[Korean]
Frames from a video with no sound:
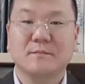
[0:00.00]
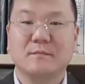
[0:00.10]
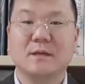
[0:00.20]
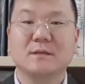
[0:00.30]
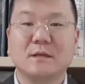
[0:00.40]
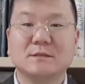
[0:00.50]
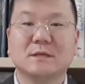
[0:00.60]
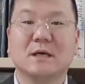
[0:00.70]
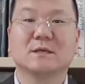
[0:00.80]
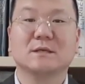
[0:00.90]
맨날
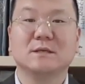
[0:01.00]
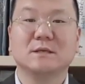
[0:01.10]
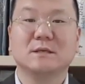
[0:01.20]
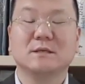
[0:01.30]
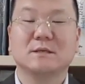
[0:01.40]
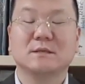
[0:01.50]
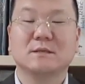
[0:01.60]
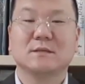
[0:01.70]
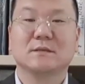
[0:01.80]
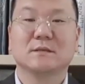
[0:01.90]
자기
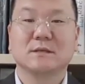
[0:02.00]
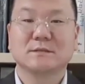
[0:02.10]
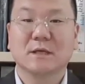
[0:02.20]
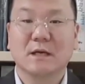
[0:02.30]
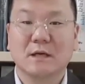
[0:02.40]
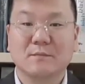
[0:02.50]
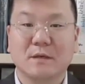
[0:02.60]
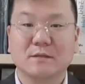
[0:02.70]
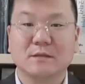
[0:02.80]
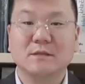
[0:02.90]

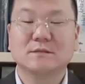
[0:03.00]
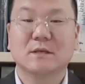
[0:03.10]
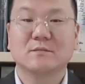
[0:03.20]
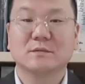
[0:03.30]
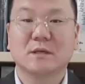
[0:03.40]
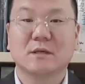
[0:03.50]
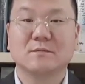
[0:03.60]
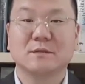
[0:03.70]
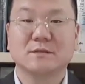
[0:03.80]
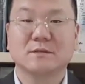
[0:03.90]
자랑만 일삼는
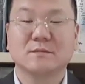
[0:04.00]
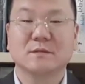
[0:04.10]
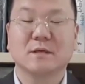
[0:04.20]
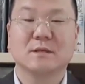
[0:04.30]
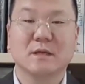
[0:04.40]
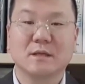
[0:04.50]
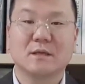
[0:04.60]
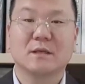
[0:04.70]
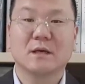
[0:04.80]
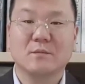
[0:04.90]
사람이 있습니다.
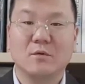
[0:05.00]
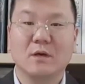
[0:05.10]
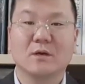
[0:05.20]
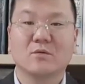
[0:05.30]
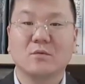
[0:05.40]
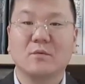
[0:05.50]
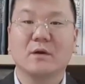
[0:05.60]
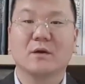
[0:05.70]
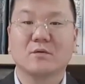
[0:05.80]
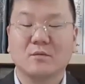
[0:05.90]
옛날에 내가 뭐 했고, 뭐
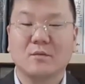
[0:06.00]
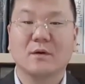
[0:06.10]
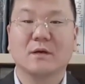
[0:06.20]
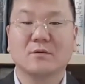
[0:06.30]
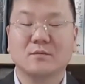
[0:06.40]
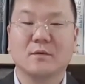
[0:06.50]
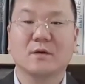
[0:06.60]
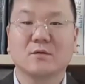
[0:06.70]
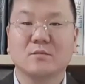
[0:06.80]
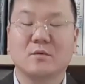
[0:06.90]
했고, 뭐 했고, 뭐
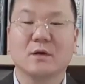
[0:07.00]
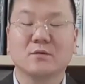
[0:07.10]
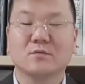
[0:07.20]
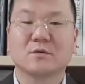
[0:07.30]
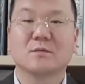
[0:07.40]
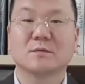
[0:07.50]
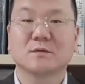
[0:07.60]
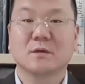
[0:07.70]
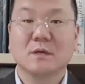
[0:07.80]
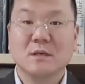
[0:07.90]
했고, 뭐 했고.
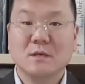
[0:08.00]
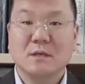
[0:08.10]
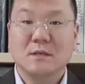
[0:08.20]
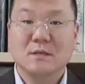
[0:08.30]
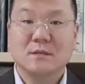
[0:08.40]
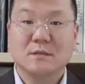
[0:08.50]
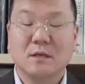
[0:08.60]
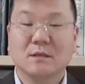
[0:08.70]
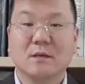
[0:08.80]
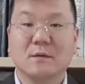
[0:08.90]
그러면서
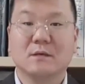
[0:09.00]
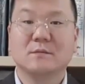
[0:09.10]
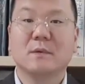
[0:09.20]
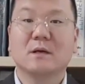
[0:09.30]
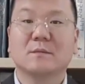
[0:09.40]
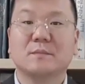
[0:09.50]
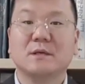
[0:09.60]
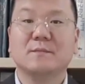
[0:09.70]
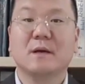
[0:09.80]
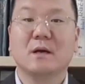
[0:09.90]
상대방을 막
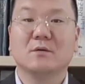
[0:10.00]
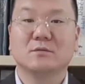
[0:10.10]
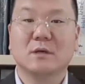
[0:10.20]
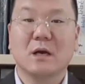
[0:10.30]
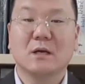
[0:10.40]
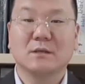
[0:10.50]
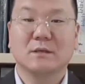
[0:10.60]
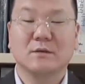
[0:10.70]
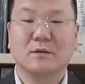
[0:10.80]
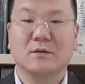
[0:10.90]
비방하고
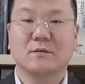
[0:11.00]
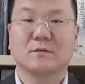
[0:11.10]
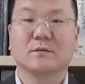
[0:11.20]
깎아내려요.